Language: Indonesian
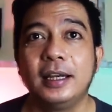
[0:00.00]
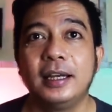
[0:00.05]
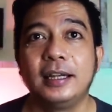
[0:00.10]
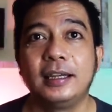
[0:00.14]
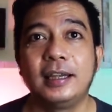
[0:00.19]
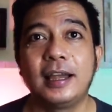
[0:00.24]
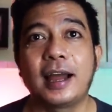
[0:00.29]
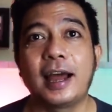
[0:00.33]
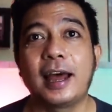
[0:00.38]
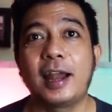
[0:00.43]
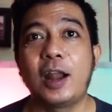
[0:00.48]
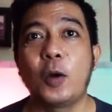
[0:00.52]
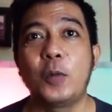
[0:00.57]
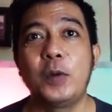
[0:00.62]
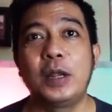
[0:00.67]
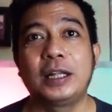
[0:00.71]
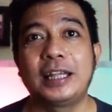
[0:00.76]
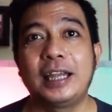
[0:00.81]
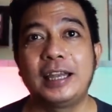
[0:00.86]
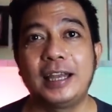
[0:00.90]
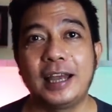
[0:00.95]
ya kan aku
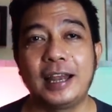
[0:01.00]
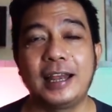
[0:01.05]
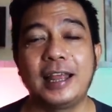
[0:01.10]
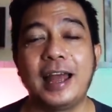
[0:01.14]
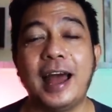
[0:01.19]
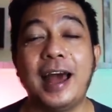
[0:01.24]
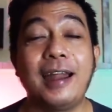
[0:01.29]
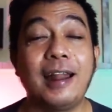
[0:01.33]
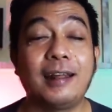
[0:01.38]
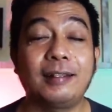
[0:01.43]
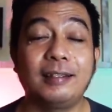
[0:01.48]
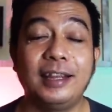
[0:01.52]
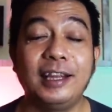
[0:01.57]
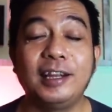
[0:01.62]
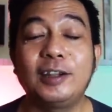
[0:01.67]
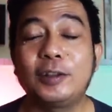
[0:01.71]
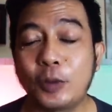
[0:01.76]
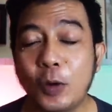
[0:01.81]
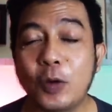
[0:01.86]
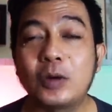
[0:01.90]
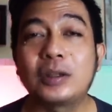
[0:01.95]
bilang tadi kan anak
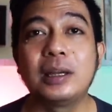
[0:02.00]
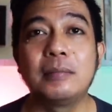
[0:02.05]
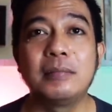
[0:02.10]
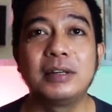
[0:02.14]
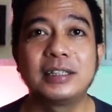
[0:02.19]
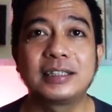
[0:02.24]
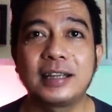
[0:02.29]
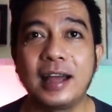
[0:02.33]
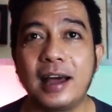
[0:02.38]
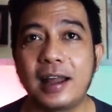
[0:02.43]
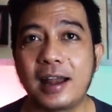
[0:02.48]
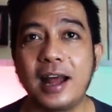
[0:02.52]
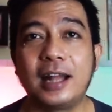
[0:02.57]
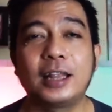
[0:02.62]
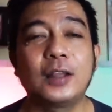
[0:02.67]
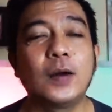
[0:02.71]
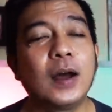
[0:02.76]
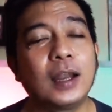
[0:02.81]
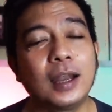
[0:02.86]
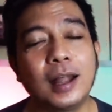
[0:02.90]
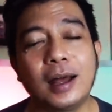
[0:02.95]
TikTok zaman sekarang atau
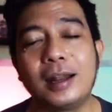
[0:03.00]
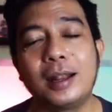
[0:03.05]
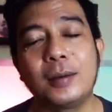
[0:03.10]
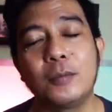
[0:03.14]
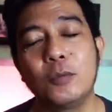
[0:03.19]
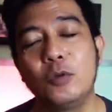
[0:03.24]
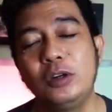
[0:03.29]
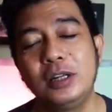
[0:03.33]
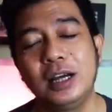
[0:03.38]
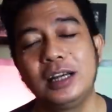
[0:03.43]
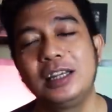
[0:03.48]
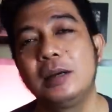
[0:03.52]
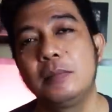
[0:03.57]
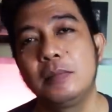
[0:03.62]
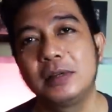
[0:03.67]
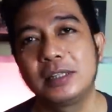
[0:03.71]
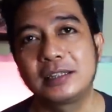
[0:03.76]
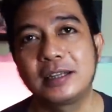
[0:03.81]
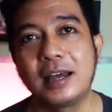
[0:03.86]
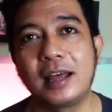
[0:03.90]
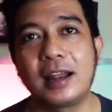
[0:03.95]
anak-anak muda
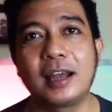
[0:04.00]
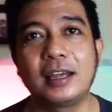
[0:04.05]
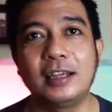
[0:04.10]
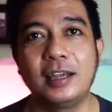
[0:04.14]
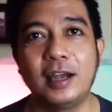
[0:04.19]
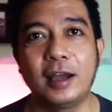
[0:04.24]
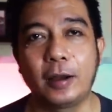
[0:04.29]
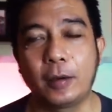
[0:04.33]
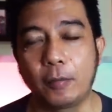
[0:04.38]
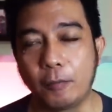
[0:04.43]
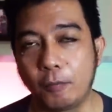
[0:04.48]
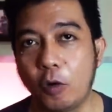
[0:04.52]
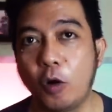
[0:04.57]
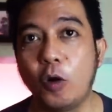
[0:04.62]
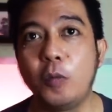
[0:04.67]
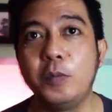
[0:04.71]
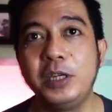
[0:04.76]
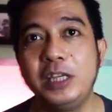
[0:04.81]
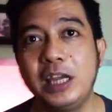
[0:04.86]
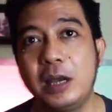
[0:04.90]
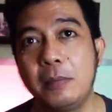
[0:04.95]
zaman sekarang yang
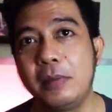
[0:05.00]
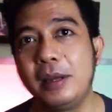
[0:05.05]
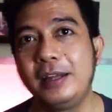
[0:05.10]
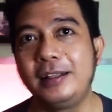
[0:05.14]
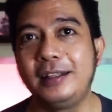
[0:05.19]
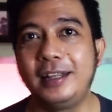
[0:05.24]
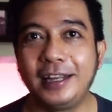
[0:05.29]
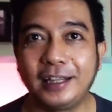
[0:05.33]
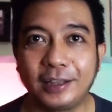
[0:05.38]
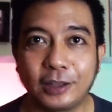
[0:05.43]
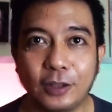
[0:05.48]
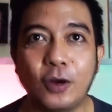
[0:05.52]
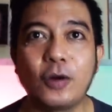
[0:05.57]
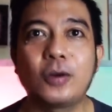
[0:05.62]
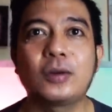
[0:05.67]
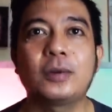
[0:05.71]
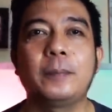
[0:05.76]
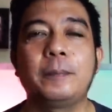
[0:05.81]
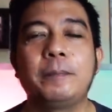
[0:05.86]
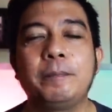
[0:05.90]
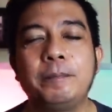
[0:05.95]
hobinya main
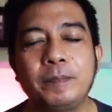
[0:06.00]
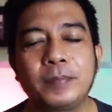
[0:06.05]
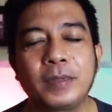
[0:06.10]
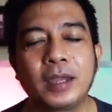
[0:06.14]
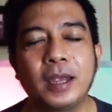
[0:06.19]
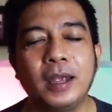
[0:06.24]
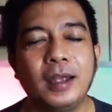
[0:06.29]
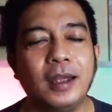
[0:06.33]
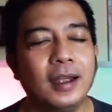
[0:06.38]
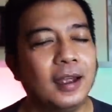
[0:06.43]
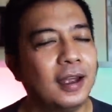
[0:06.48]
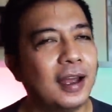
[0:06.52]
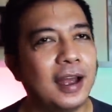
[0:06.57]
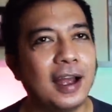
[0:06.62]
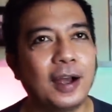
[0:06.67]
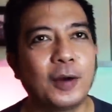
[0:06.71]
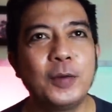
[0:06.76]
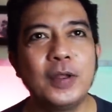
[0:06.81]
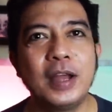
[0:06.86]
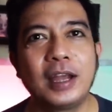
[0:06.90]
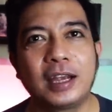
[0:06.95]
TikTok
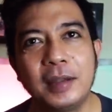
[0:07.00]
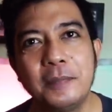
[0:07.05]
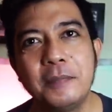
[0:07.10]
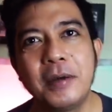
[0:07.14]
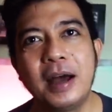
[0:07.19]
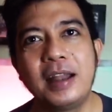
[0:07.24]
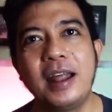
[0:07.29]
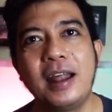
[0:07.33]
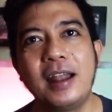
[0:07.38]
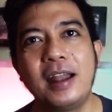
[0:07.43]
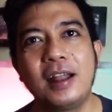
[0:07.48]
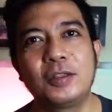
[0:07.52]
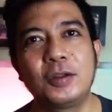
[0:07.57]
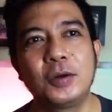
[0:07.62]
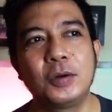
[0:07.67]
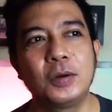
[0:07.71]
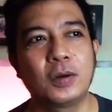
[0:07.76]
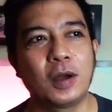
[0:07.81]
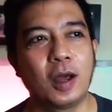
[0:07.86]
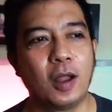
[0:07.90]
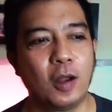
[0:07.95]
aku yakin badannya
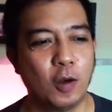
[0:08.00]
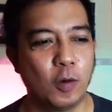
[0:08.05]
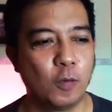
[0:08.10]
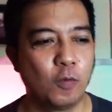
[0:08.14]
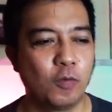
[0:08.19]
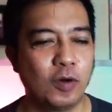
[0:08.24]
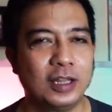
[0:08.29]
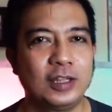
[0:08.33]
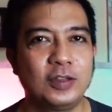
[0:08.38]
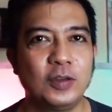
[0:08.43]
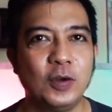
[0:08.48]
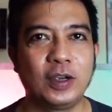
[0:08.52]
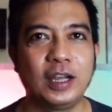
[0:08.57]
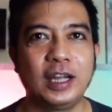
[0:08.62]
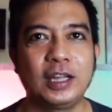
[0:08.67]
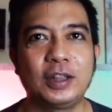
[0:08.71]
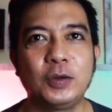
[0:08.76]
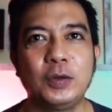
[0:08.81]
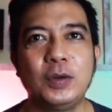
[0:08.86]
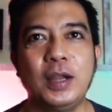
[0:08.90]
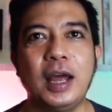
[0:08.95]
tuh kalau buat
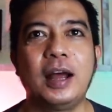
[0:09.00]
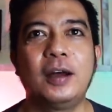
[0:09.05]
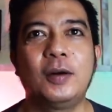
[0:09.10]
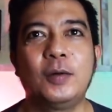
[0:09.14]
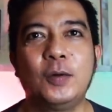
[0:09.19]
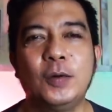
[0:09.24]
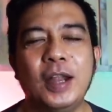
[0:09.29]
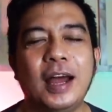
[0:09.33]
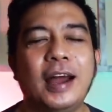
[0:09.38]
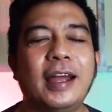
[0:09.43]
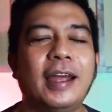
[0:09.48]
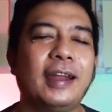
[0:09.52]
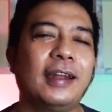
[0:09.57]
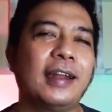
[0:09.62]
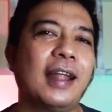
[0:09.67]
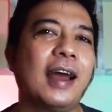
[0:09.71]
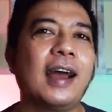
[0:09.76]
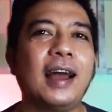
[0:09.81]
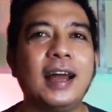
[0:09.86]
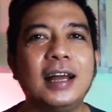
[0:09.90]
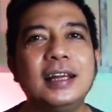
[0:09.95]
joget tuh udah udah
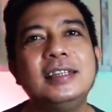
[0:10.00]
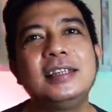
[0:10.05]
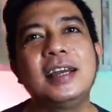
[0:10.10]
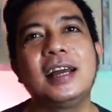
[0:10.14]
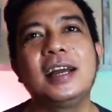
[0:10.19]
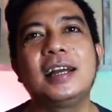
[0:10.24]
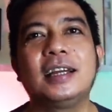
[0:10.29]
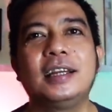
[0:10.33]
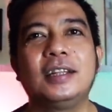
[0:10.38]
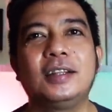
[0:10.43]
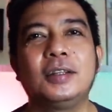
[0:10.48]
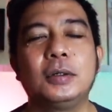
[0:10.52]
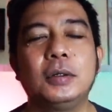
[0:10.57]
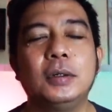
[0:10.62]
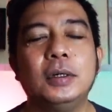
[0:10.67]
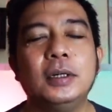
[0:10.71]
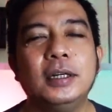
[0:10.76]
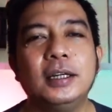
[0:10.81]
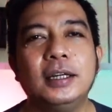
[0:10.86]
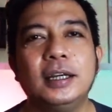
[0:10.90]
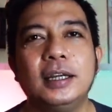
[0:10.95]
enak aja gitu
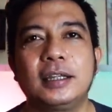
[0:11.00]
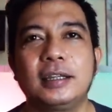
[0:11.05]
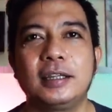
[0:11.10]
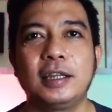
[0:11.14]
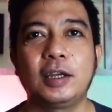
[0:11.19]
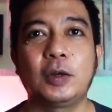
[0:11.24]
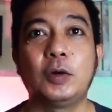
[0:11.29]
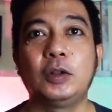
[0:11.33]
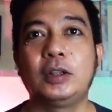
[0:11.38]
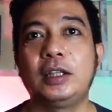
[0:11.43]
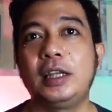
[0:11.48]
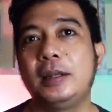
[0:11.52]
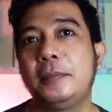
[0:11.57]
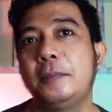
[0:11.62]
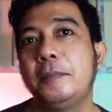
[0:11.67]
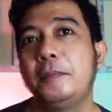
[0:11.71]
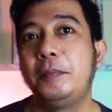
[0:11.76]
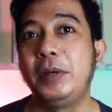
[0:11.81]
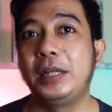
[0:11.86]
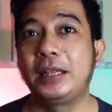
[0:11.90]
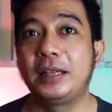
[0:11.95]

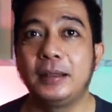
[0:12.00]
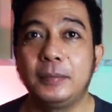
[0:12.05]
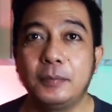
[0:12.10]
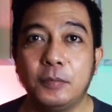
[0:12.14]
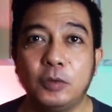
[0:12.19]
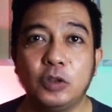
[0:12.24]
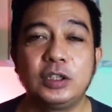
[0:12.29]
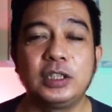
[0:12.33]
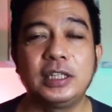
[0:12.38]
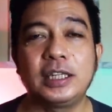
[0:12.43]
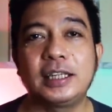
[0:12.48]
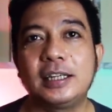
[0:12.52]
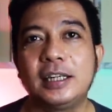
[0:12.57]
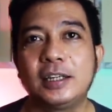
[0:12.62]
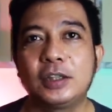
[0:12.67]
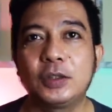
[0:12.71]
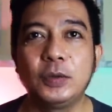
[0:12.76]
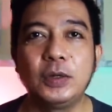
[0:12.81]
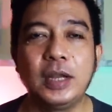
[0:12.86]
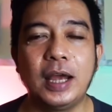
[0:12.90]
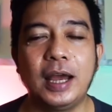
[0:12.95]
ngikutin beat musiknya
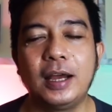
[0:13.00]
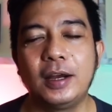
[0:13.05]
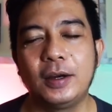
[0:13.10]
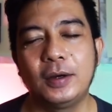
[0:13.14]
tuh udah